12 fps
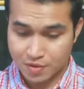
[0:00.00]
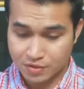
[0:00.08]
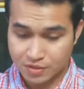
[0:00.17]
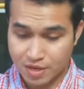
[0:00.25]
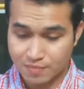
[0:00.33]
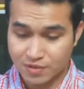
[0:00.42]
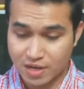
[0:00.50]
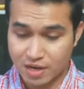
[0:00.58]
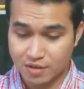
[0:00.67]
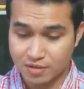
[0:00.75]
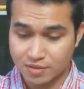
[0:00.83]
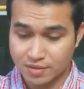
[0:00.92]

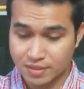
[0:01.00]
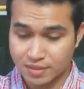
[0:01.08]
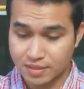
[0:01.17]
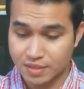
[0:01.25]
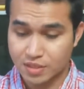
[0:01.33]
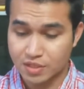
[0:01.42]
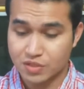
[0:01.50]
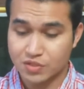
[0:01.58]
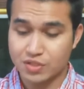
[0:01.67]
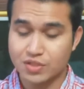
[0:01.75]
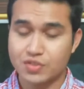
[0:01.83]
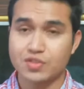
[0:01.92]
स्नैपड्रैगन
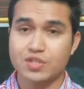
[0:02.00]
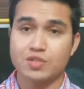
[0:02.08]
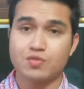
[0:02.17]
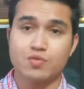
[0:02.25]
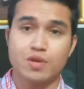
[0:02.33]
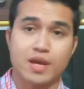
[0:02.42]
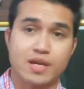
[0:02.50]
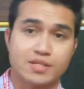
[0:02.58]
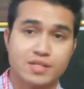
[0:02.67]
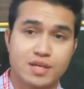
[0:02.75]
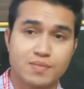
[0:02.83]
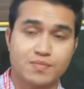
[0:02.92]
632 का है
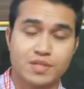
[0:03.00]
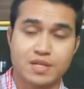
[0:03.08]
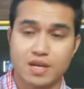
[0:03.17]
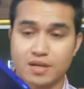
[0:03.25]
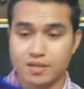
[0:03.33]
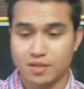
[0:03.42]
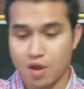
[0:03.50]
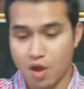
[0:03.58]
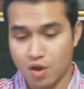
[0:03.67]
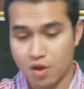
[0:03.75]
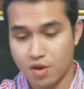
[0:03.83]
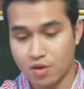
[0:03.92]
स्नैपड्रैगन
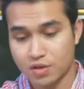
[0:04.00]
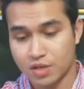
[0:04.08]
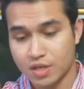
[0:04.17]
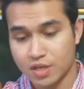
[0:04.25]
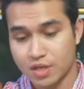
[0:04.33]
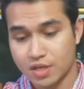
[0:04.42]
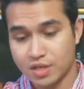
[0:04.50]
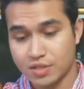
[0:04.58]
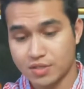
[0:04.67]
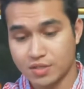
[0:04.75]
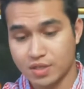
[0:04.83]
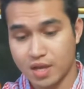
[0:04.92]
और
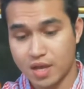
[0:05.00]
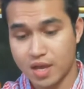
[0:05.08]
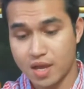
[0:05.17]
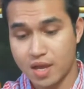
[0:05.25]
इसका